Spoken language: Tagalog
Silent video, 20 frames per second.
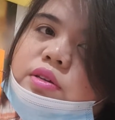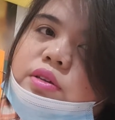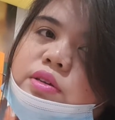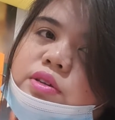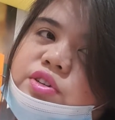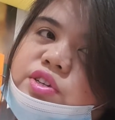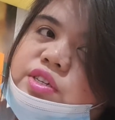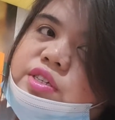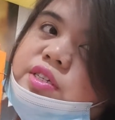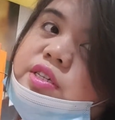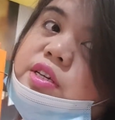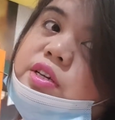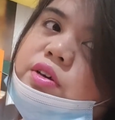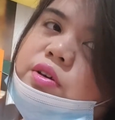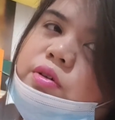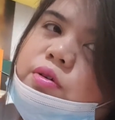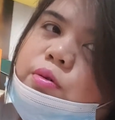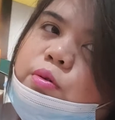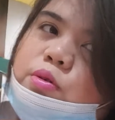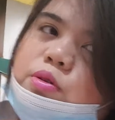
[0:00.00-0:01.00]

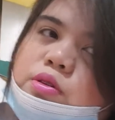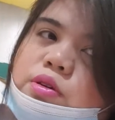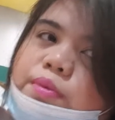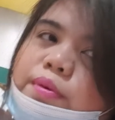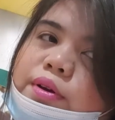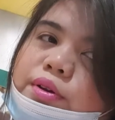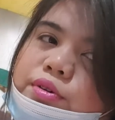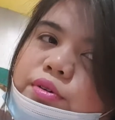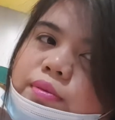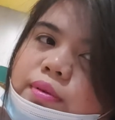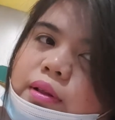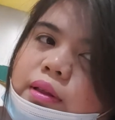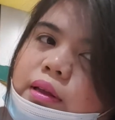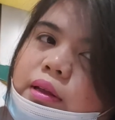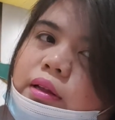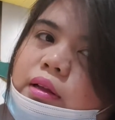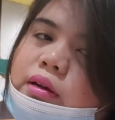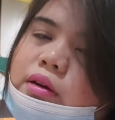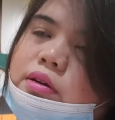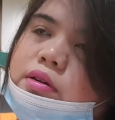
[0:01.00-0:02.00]
GCQ sa Metro
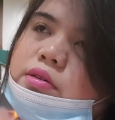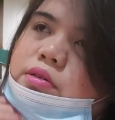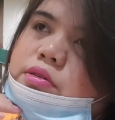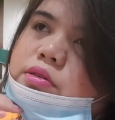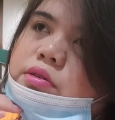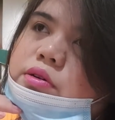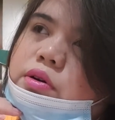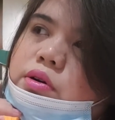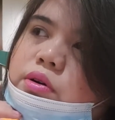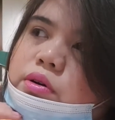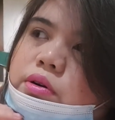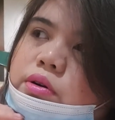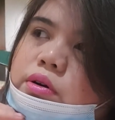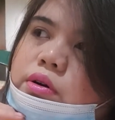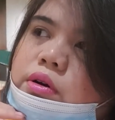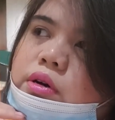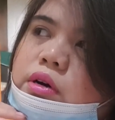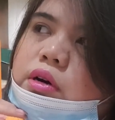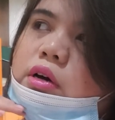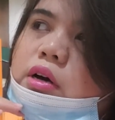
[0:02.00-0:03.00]
Manila. So,
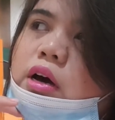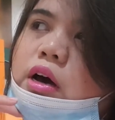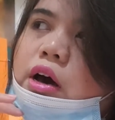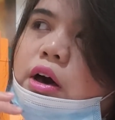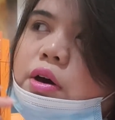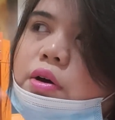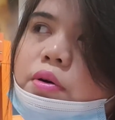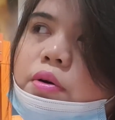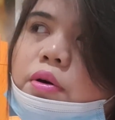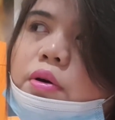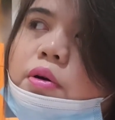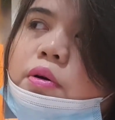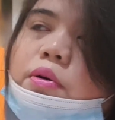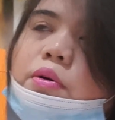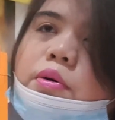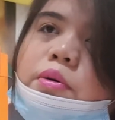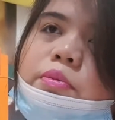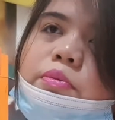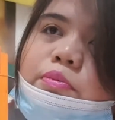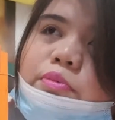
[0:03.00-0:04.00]
I
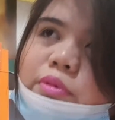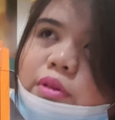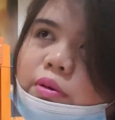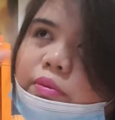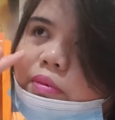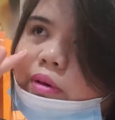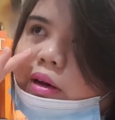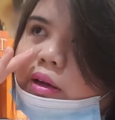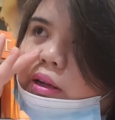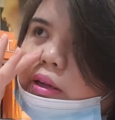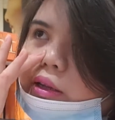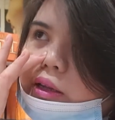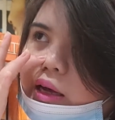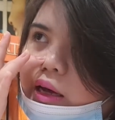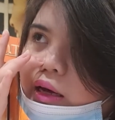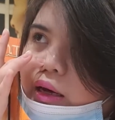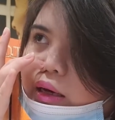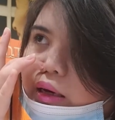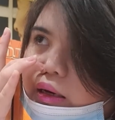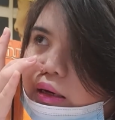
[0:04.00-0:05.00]
hope naman
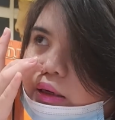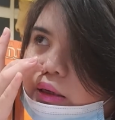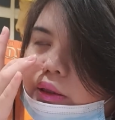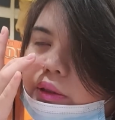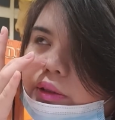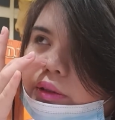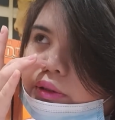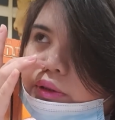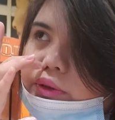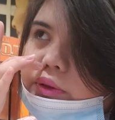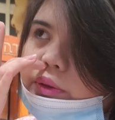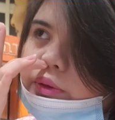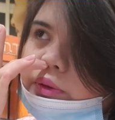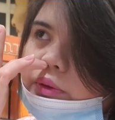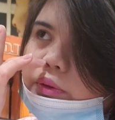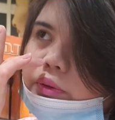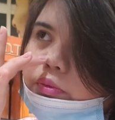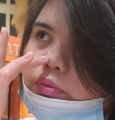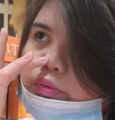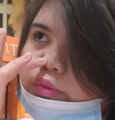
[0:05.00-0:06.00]
na
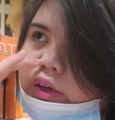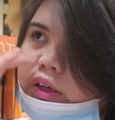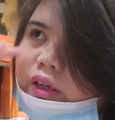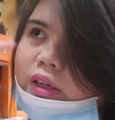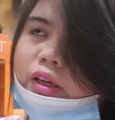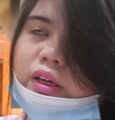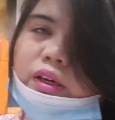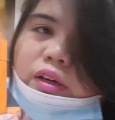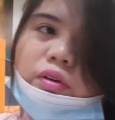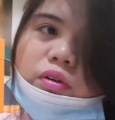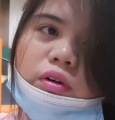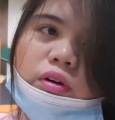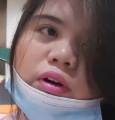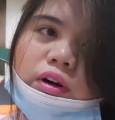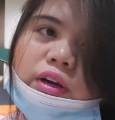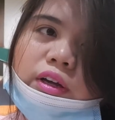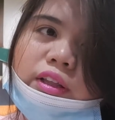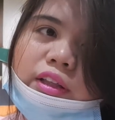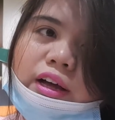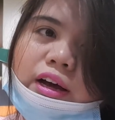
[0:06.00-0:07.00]
maging
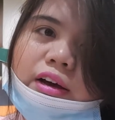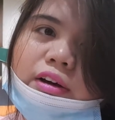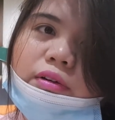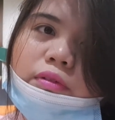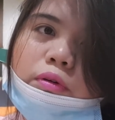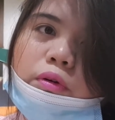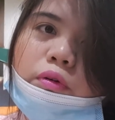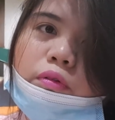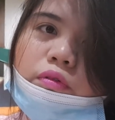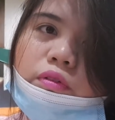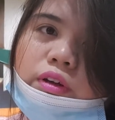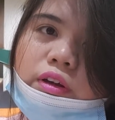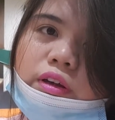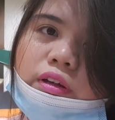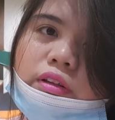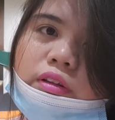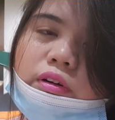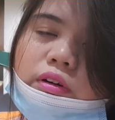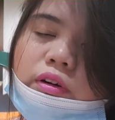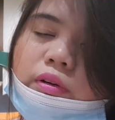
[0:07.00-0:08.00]
okay na ang
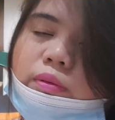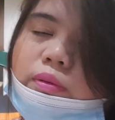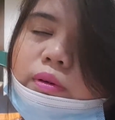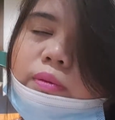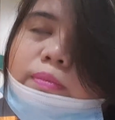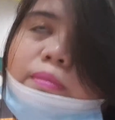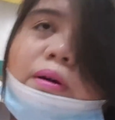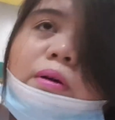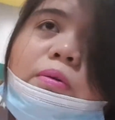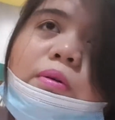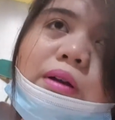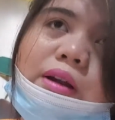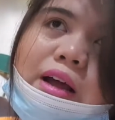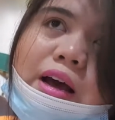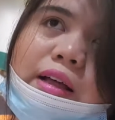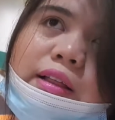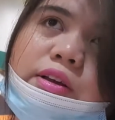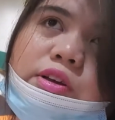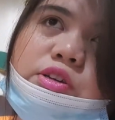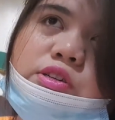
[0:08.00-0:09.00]
COVID or mawala
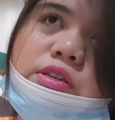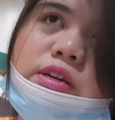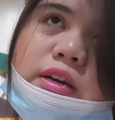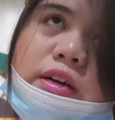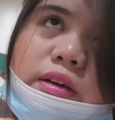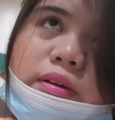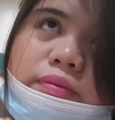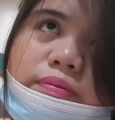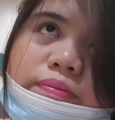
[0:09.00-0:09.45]
na siya.